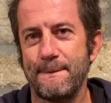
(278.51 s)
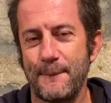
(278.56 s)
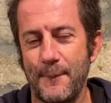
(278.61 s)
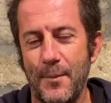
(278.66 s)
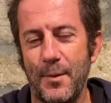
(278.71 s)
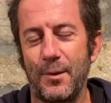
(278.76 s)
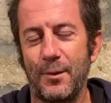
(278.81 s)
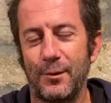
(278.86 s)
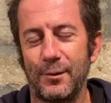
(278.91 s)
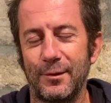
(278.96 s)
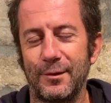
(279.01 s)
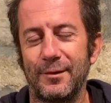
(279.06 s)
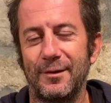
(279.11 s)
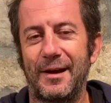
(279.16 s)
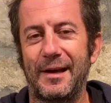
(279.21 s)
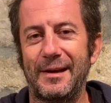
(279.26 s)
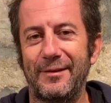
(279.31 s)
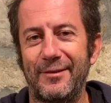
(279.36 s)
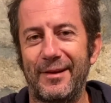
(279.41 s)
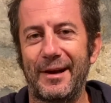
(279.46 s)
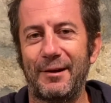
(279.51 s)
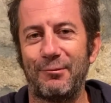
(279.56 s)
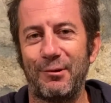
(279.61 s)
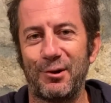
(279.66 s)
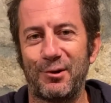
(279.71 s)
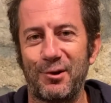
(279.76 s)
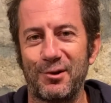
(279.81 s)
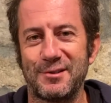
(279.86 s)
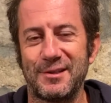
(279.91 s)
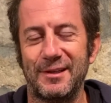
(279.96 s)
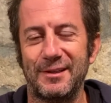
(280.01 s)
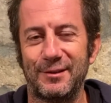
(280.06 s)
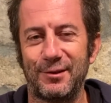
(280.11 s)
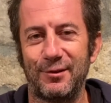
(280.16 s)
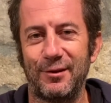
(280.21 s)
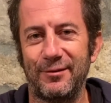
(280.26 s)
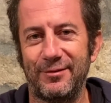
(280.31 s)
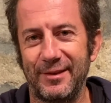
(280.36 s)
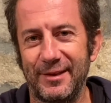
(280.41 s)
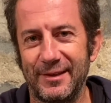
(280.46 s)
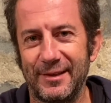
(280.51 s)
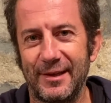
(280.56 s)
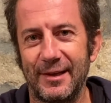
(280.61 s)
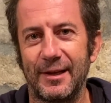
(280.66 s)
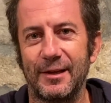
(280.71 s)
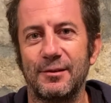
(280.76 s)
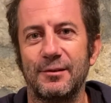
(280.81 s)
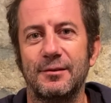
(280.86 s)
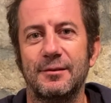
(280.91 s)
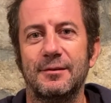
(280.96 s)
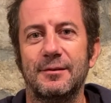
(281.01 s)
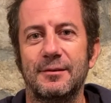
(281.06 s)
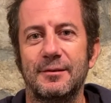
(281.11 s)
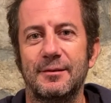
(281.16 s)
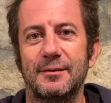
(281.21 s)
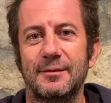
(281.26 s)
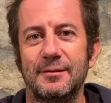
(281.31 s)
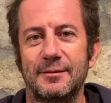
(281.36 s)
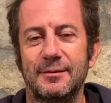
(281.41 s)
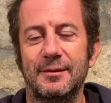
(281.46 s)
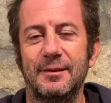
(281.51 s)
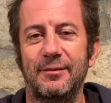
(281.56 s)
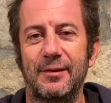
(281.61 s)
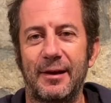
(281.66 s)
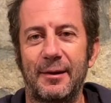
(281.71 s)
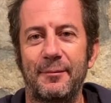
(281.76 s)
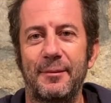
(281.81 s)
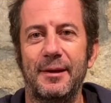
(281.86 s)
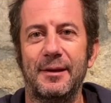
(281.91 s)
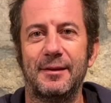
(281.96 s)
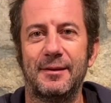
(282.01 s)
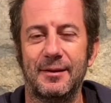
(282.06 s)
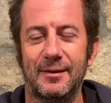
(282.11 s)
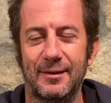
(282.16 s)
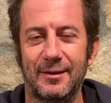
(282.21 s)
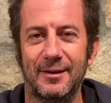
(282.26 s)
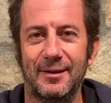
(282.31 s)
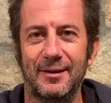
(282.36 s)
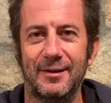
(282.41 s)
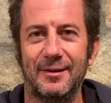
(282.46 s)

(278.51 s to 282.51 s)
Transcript: No, no, arriverà qualcosa entro la fine dell'anno. Vabbè, quindi di veramente...